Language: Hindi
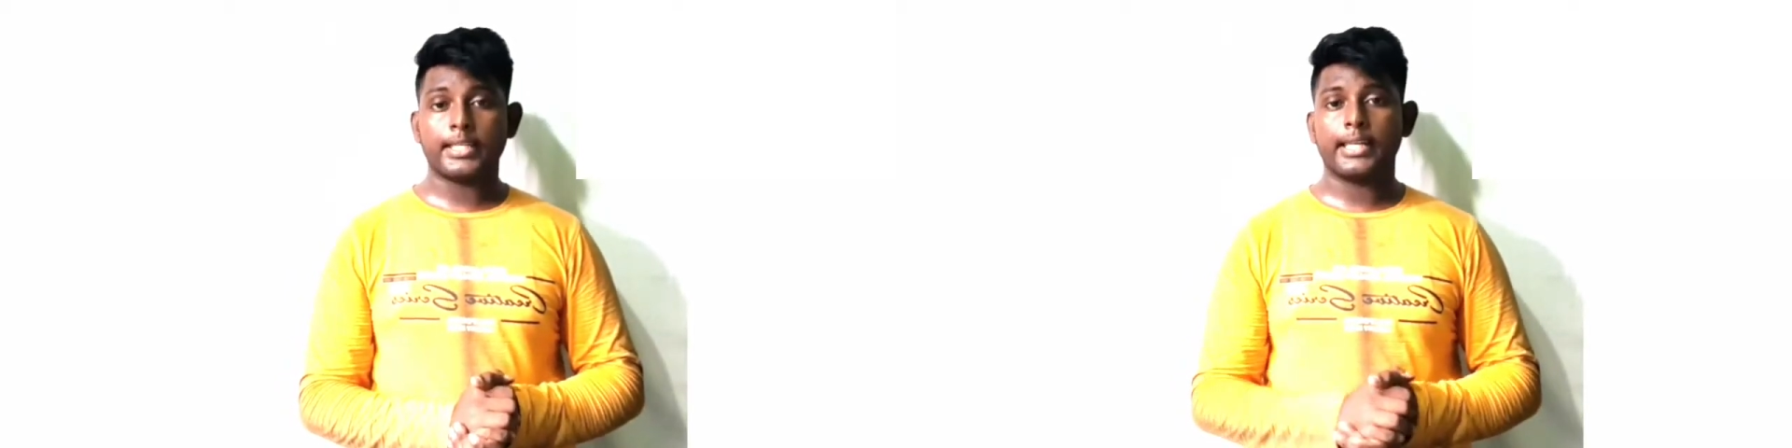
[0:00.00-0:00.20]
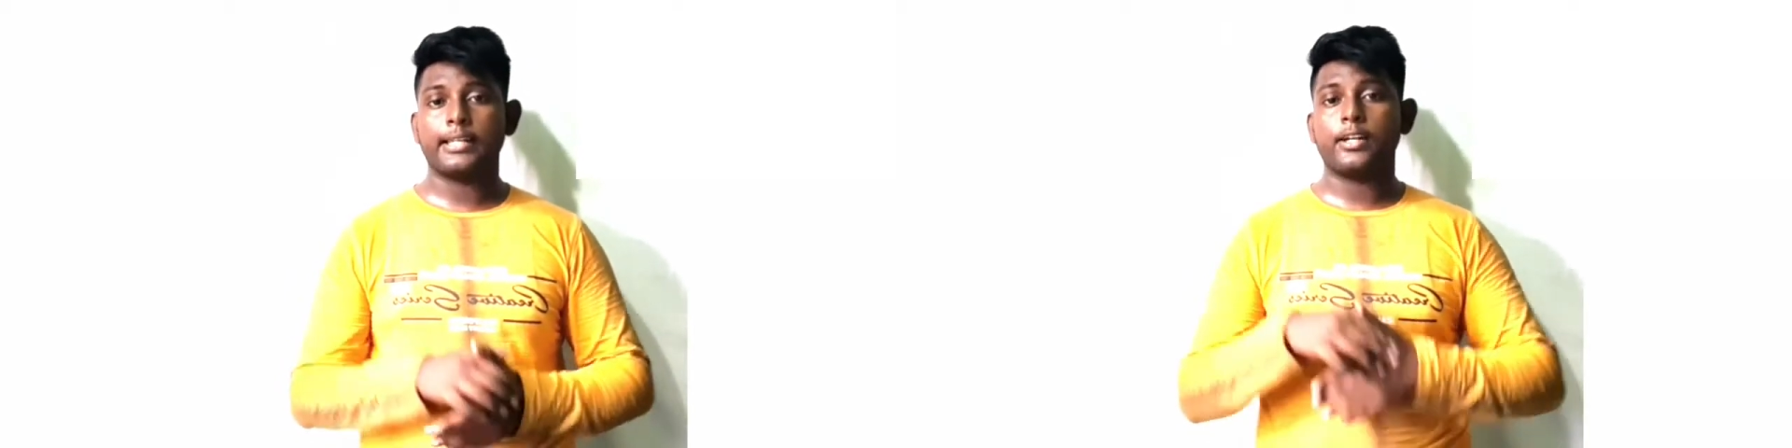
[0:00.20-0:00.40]

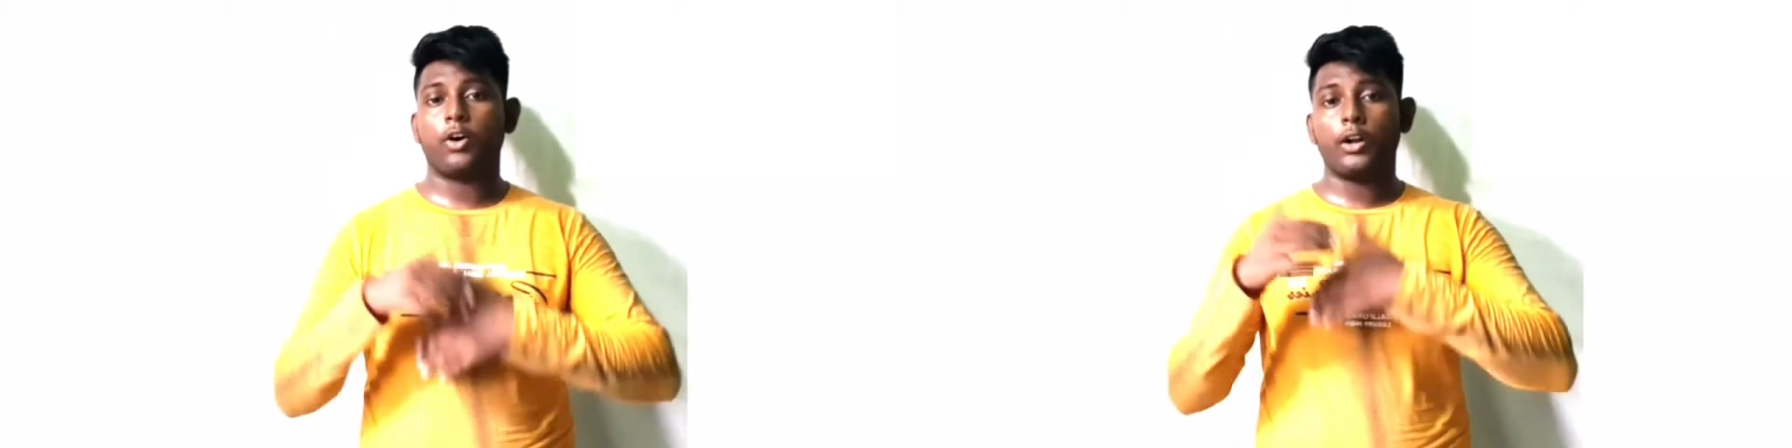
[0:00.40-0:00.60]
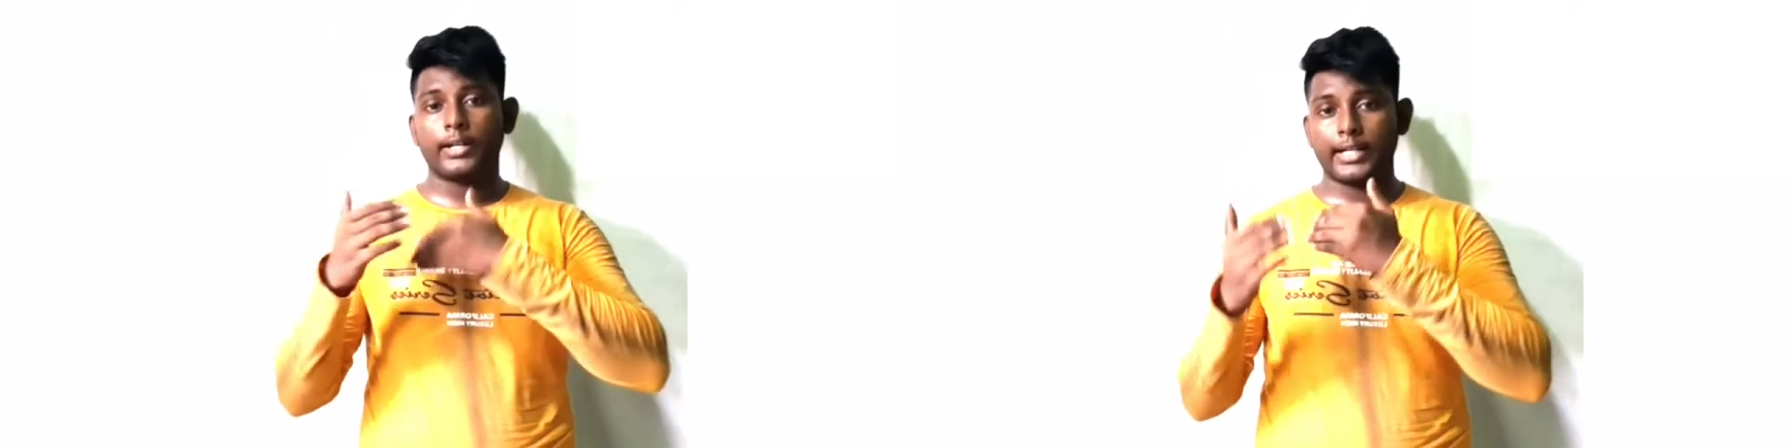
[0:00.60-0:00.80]
ये
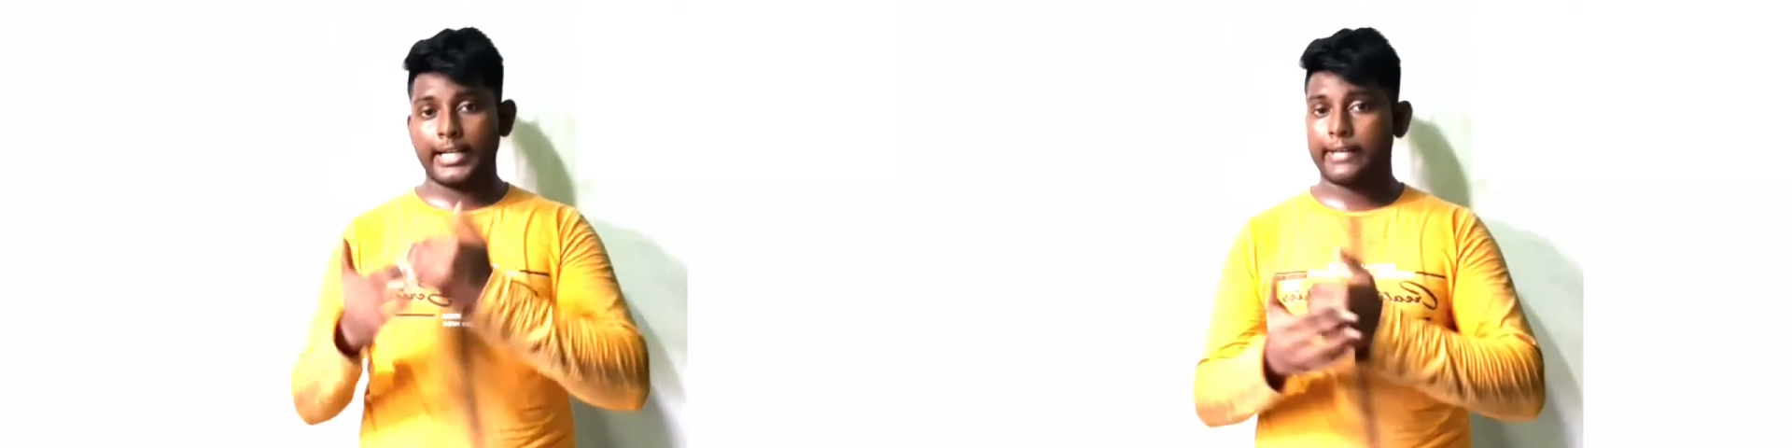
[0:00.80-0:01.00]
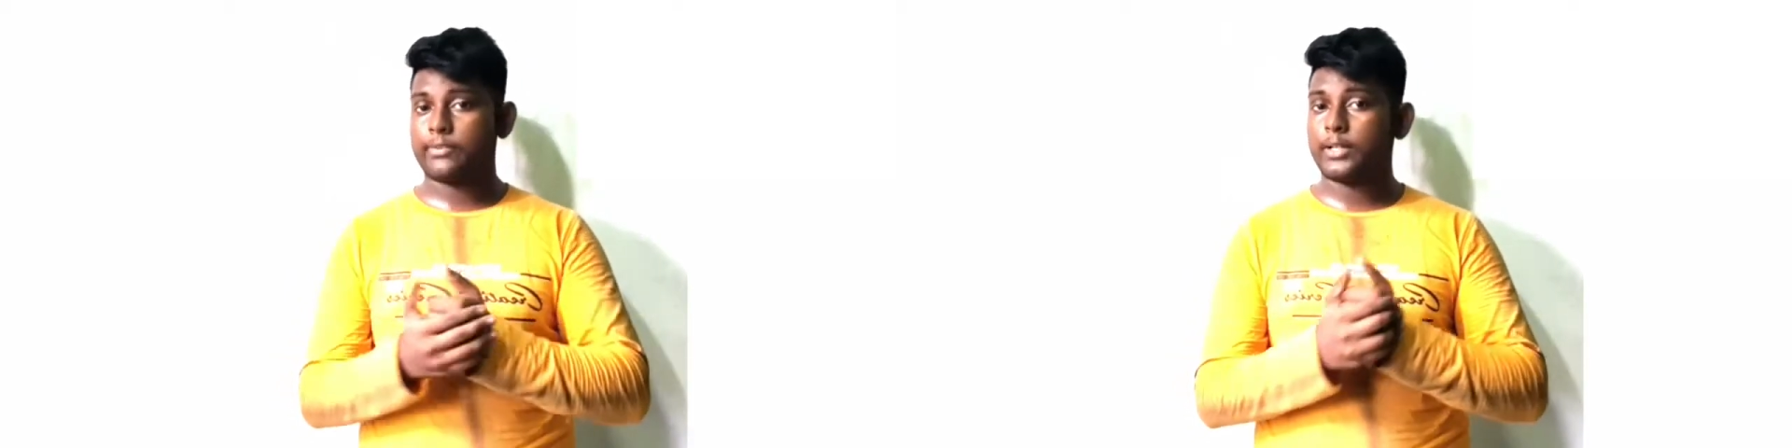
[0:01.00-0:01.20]

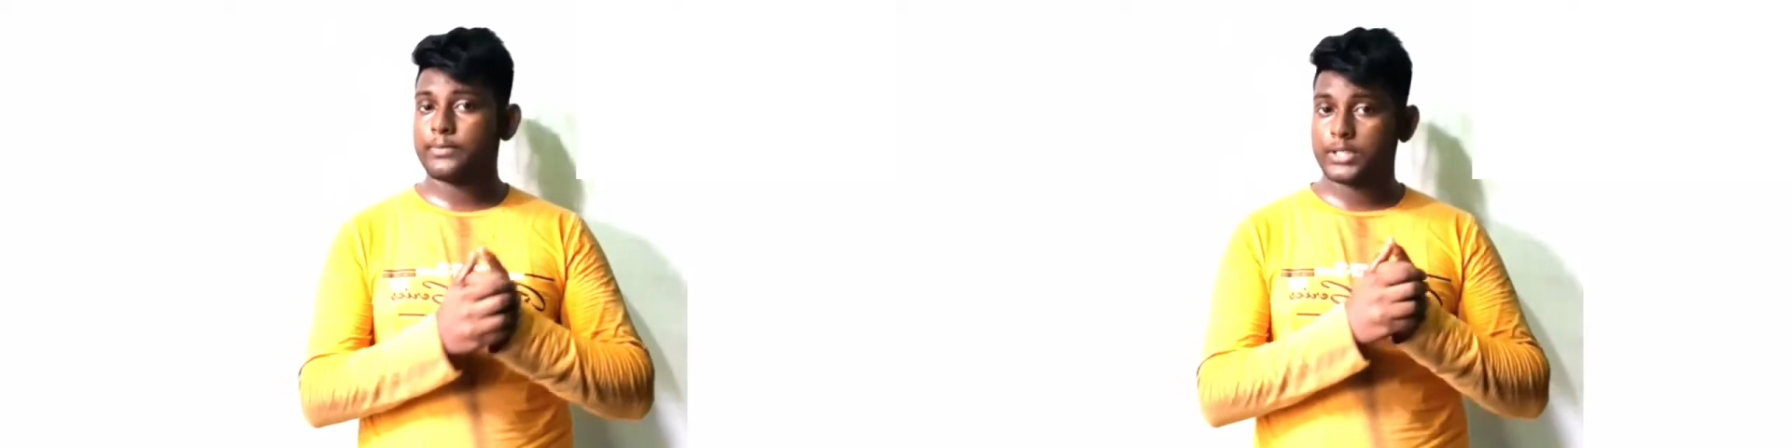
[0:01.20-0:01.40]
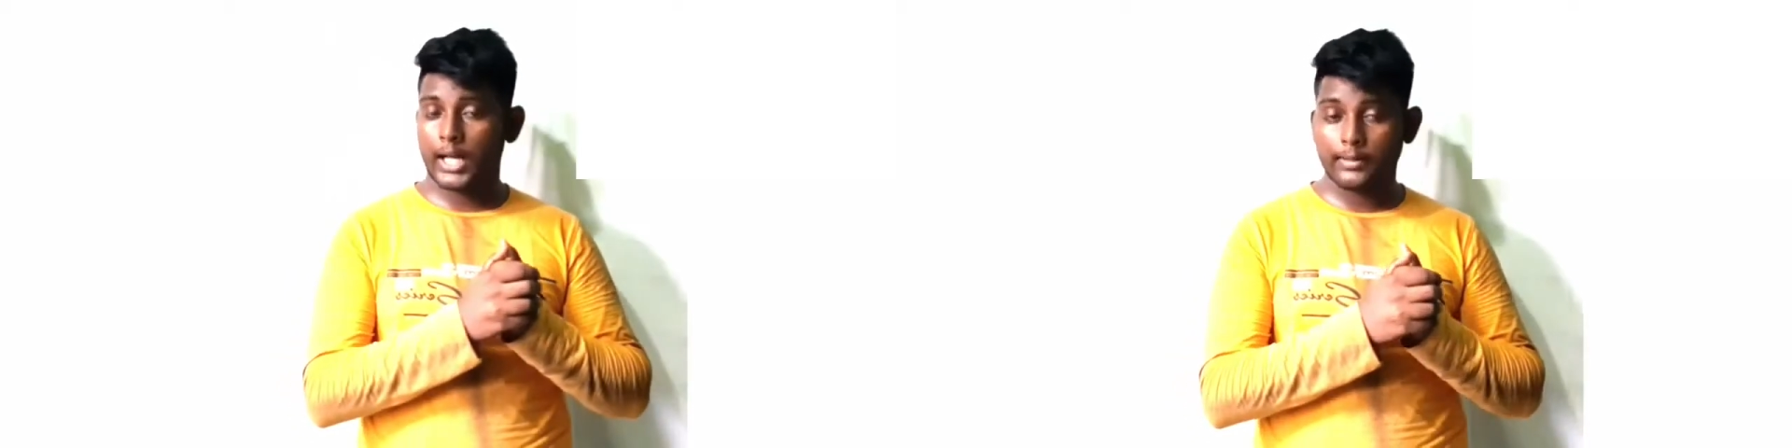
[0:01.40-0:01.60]
ऑलरेडी डेवलप